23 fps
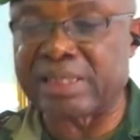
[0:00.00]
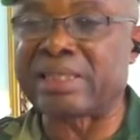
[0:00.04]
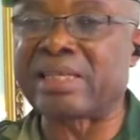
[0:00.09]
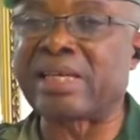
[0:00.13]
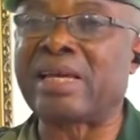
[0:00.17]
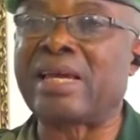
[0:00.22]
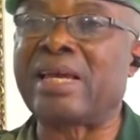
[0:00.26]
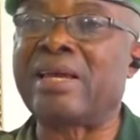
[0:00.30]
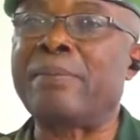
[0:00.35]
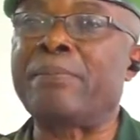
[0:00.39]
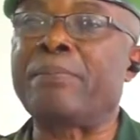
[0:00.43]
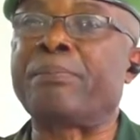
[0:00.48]

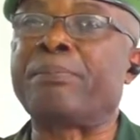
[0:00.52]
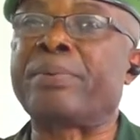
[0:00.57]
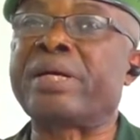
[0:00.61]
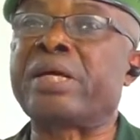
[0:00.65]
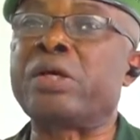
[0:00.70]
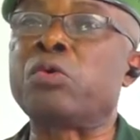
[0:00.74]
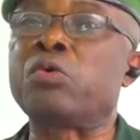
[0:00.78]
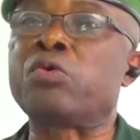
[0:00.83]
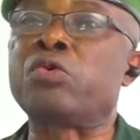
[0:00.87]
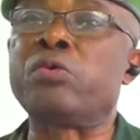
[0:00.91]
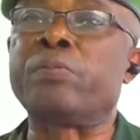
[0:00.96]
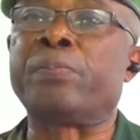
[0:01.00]
très
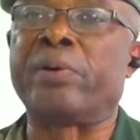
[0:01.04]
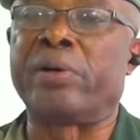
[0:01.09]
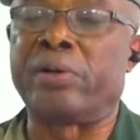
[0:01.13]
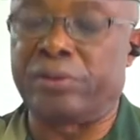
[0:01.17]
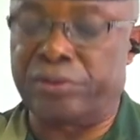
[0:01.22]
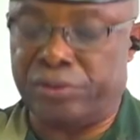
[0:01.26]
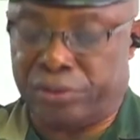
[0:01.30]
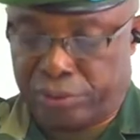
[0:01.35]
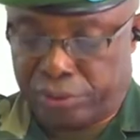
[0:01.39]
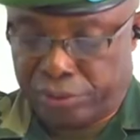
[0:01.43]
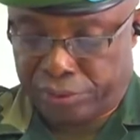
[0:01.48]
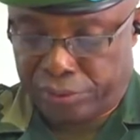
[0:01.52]

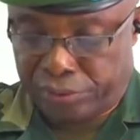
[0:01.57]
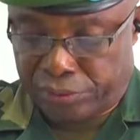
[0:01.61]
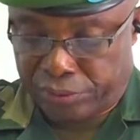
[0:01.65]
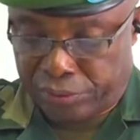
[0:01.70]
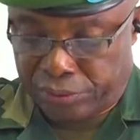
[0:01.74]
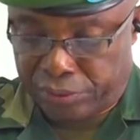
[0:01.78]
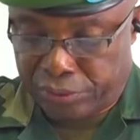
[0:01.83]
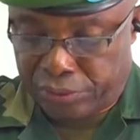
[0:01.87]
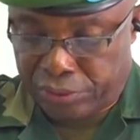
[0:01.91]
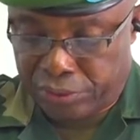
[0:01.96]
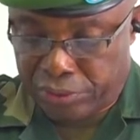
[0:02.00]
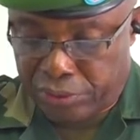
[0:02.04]
préoccupante,
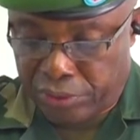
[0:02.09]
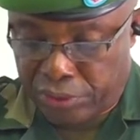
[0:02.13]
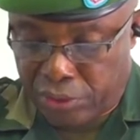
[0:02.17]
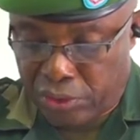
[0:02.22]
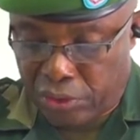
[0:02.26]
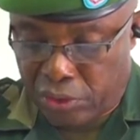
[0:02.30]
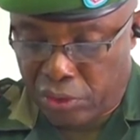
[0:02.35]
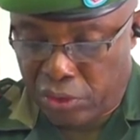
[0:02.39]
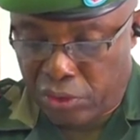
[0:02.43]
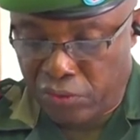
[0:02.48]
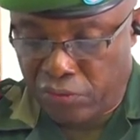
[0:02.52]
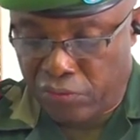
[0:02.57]

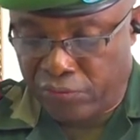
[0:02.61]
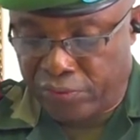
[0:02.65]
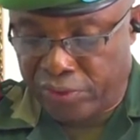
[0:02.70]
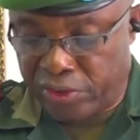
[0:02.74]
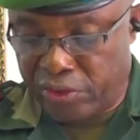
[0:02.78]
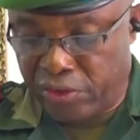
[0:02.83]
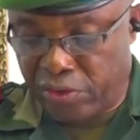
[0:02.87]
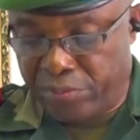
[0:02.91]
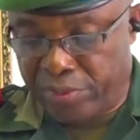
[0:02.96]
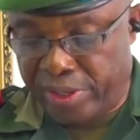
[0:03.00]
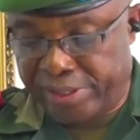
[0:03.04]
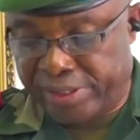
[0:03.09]
le
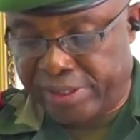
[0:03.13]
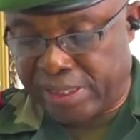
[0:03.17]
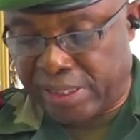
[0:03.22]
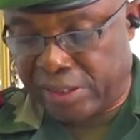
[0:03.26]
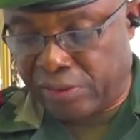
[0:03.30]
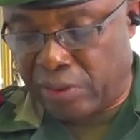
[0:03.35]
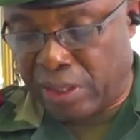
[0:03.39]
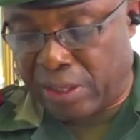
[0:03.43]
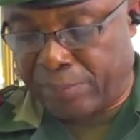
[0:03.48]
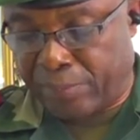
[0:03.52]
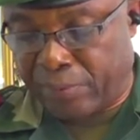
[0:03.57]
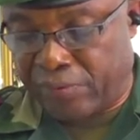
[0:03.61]
gouverneur militaire
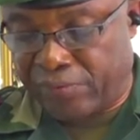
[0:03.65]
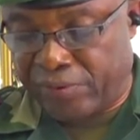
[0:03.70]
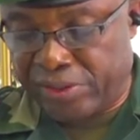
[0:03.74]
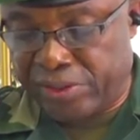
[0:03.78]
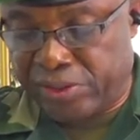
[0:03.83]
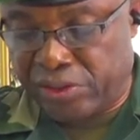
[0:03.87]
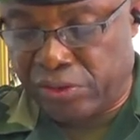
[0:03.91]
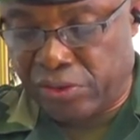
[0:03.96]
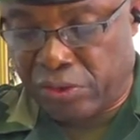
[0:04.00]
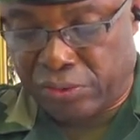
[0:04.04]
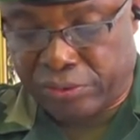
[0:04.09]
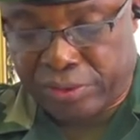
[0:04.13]
de la province
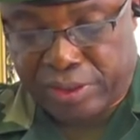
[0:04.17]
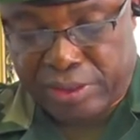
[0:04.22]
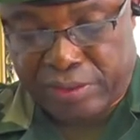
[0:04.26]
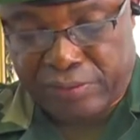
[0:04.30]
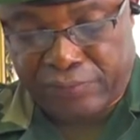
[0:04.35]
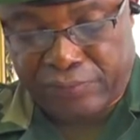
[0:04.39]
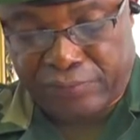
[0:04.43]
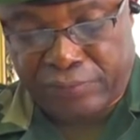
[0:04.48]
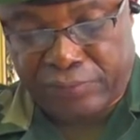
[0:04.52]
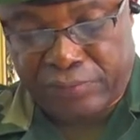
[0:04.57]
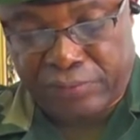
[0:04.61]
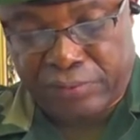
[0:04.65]
du Nord
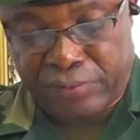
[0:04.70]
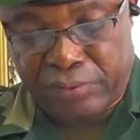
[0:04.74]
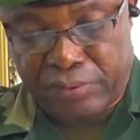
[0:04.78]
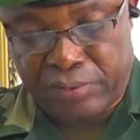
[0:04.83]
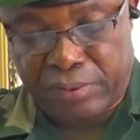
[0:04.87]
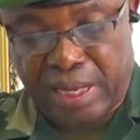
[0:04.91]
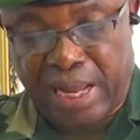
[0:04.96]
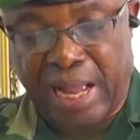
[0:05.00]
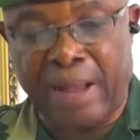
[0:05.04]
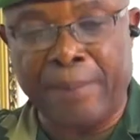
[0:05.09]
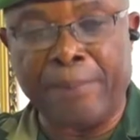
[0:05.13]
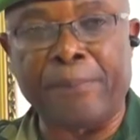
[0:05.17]
Kivu
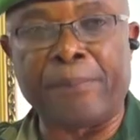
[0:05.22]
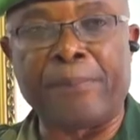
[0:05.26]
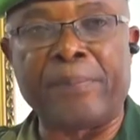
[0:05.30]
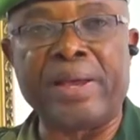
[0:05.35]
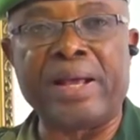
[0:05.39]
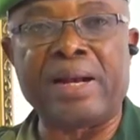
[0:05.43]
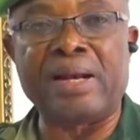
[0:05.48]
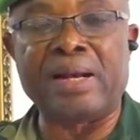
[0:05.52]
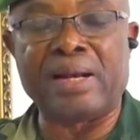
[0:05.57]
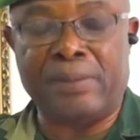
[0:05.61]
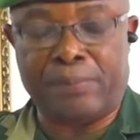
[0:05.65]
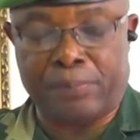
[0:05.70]

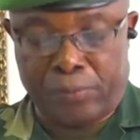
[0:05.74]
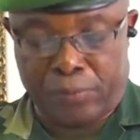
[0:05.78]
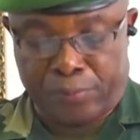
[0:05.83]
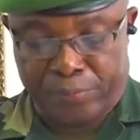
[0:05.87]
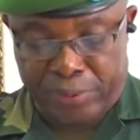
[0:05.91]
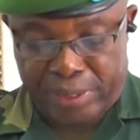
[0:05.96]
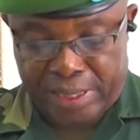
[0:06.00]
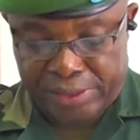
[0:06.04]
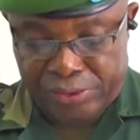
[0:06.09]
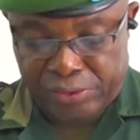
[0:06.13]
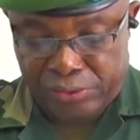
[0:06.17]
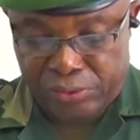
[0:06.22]
appelle la
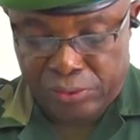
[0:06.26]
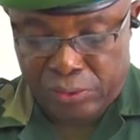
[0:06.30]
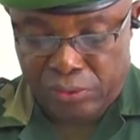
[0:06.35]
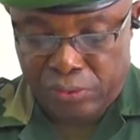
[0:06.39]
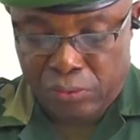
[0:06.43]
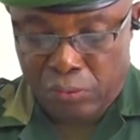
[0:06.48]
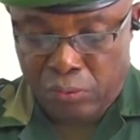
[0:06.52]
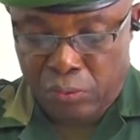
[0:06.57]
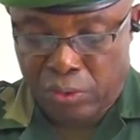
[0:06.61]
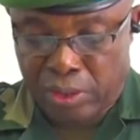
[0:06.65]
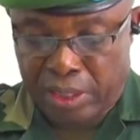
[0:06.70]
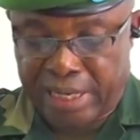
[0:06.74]

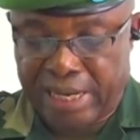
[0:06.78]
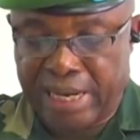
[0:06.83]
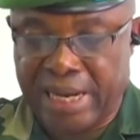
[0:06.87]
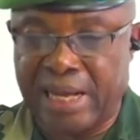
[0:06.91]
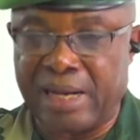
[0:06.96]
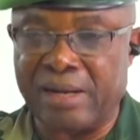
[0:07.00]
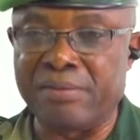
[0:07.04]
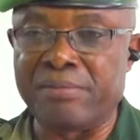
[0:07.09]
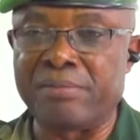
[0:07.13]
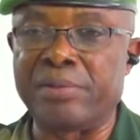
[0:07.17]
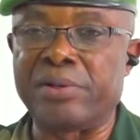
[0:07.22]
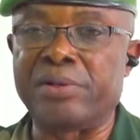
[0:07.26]
population au
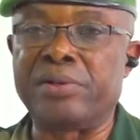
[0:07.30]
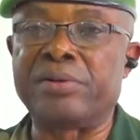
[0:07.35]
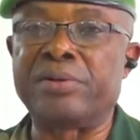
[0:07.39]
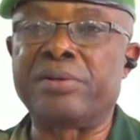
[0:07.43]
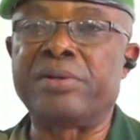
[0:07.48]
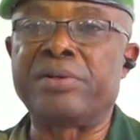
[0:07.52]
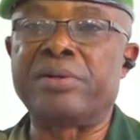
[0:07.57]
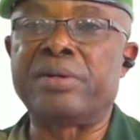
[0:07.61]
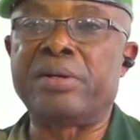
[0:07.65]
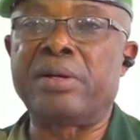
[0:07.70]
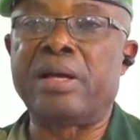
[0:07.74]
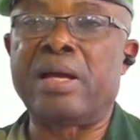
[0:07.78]
calme,
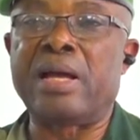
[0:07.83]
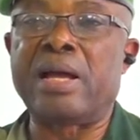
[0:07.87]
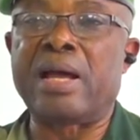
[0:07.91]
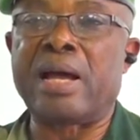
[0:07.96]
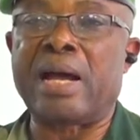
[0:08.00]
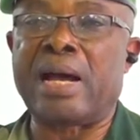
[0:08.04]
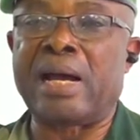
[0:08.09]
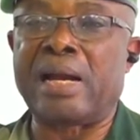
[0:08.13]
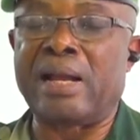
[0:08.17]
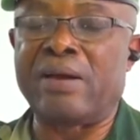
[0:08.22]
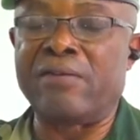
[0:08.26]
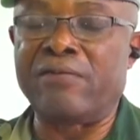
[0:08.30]

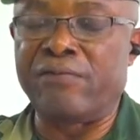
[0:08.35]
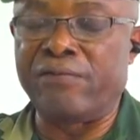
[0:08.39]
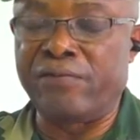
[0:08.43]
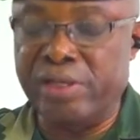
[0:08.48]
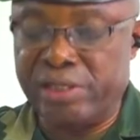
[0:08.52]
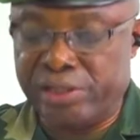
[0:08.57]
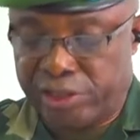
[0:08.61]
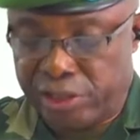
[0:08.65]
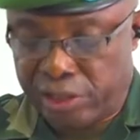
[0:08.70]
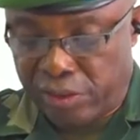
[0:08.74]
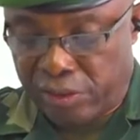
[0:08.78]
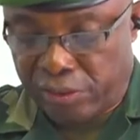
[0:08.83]
à la
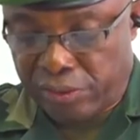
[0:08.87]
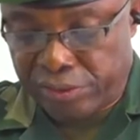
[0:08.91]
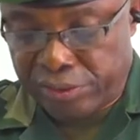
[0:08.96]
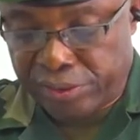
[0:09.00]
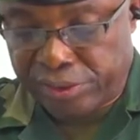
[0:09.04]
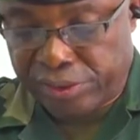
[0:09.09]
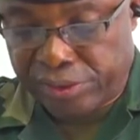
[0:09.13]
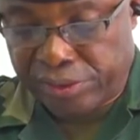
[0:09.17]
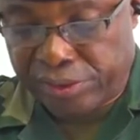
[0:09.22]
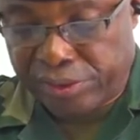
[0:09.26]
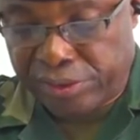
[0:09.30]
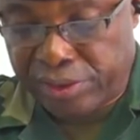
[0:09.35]

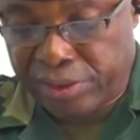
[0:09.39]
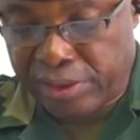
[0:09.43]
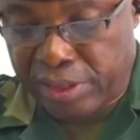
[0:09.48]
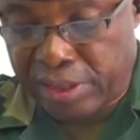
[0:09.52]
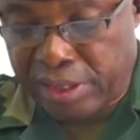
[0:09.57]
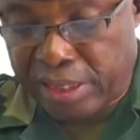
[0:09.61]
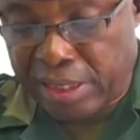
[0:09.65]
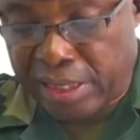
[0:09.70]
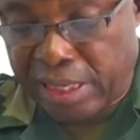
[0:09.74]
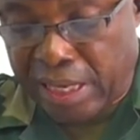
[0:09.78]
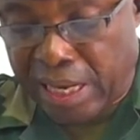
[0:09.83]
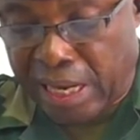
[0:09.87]
vigilance,
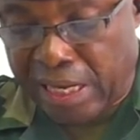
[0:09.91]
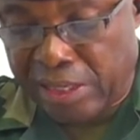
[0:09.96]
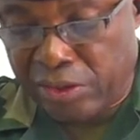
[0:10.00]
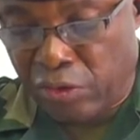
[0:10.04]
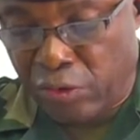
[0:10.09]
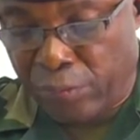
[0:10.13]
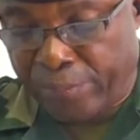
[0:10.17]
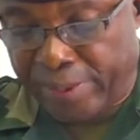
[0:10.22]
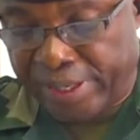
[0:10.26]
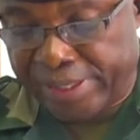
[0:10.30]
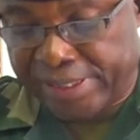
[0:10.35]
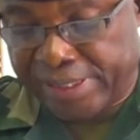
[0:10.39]
à
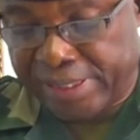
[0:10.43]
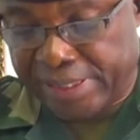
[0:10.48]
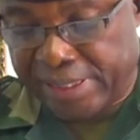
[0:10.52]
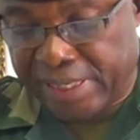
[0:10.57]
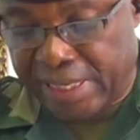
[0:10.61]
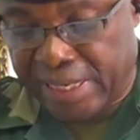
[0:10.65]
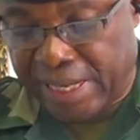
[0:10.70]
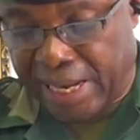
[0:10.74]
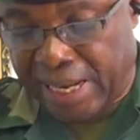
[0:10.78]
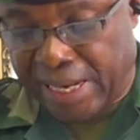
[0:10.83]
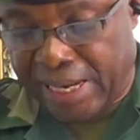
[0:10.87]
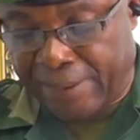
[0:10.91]
ne pas
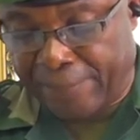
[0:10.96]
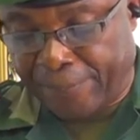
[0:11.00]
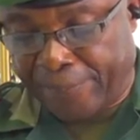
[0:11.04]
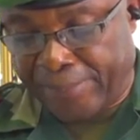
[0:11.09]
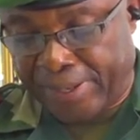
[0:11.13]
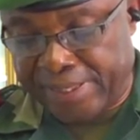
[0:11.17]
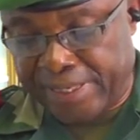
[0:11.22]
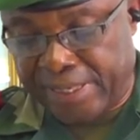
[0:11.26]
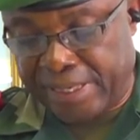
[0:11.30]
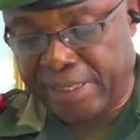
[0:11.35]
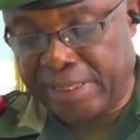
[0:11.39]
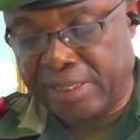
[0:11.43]
céder à la
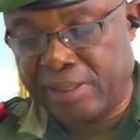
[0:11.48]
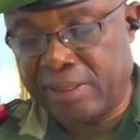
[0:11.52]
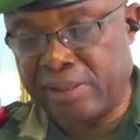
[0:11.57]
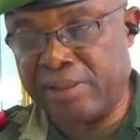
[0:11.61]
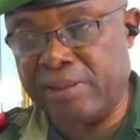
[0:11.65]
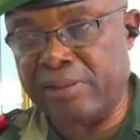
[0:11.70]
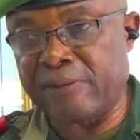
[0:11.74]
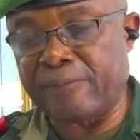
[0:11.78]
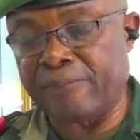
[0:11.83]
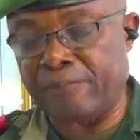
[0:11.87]
panique,